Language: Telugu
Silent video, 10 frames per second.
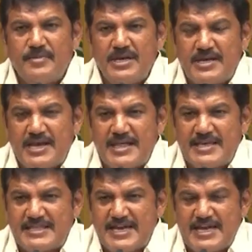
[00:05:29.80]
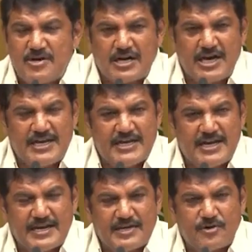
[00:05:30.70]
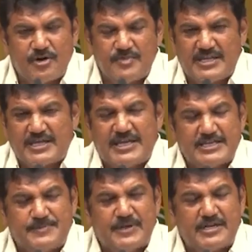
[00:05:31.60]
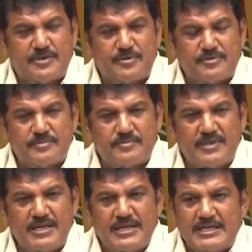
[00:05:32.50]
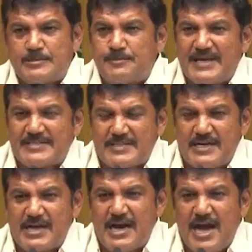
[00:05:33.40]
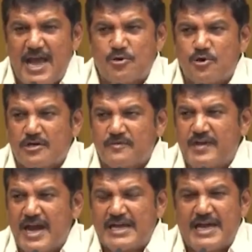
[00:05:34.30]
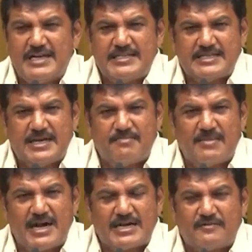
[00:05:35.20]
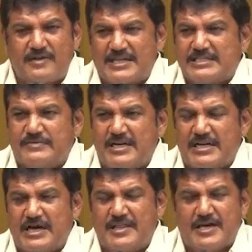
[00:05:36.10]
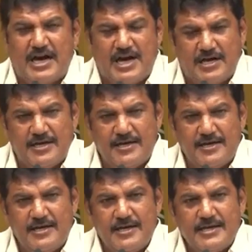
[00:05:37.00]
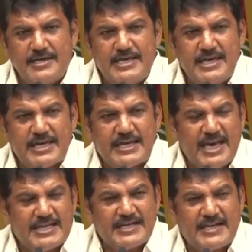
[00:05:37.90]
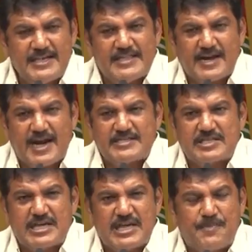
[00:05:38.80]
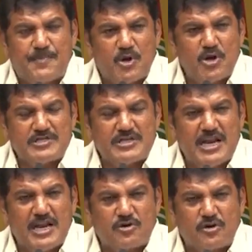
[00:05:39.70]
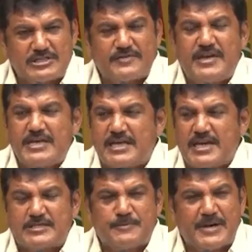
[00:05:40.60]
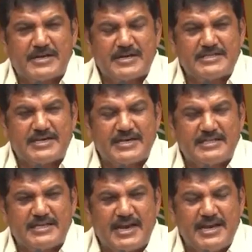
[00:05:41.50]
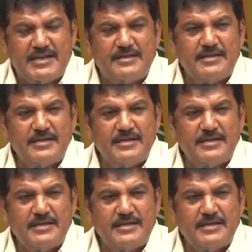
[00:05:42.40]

మీరు ఏదైతే ఈ యొక్క ఇన్నర్ రింగ్ రోడ్ మీద కేసు పెట్టినప్పుడు స్పష్టంగా హైకోర్టు వ్యాఖ్యానించిన మాట వాస్తవం కాదా ఈ కేసు అనేది రాజకీయ ప్రయోజనాల కోసమే ఈ కేసు పెట్టడం జరిగింది కానీ